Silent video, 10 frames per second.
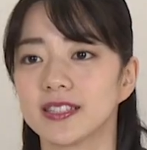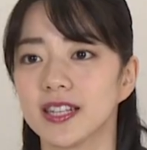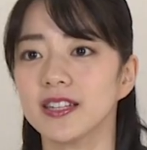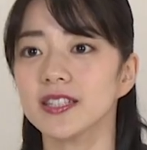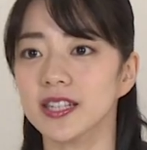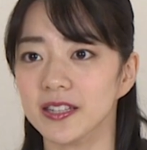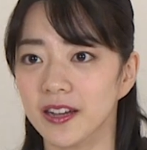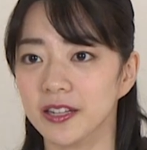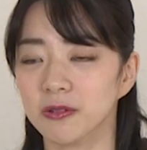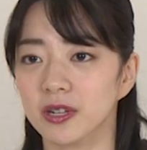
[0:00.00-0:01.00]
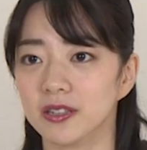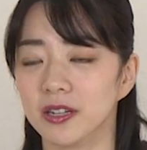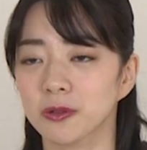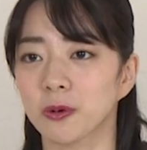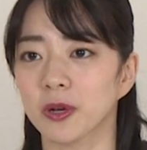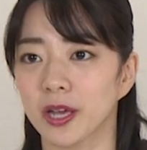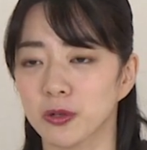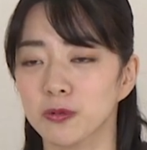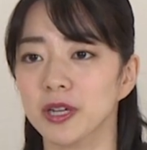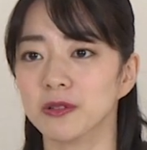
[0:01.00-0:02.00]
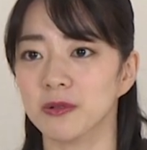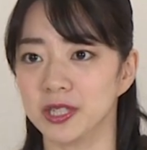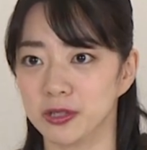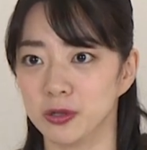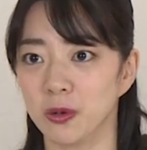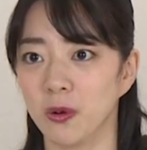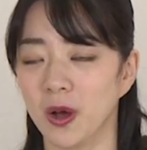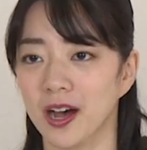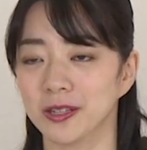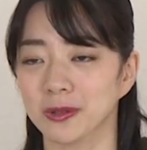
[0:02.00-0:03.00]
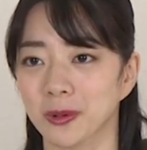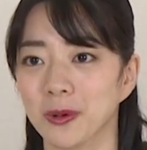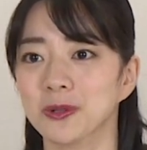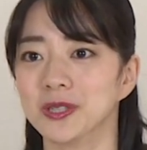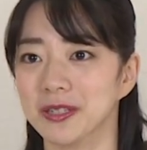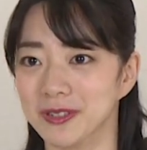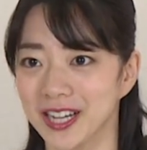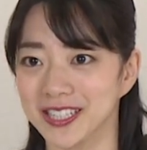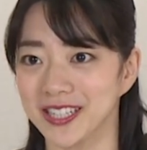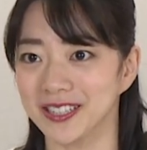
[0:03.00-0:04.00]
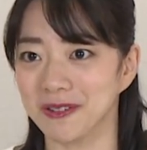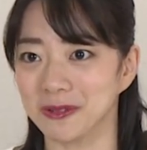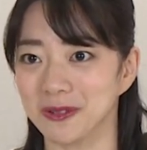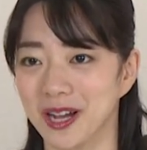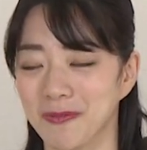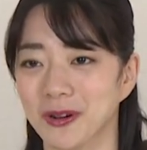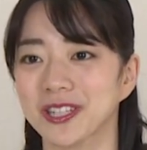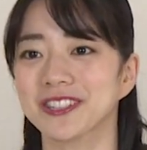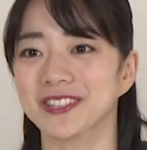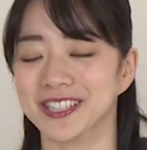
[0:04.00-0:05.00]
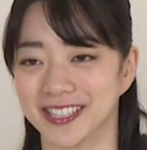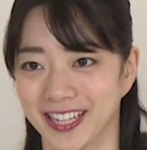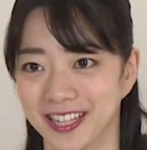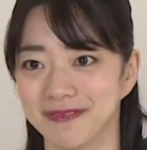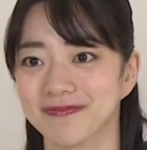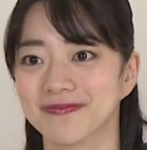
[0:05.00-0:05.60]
全世代の方のヘルメット着用が努力義務化されたことがポイントですね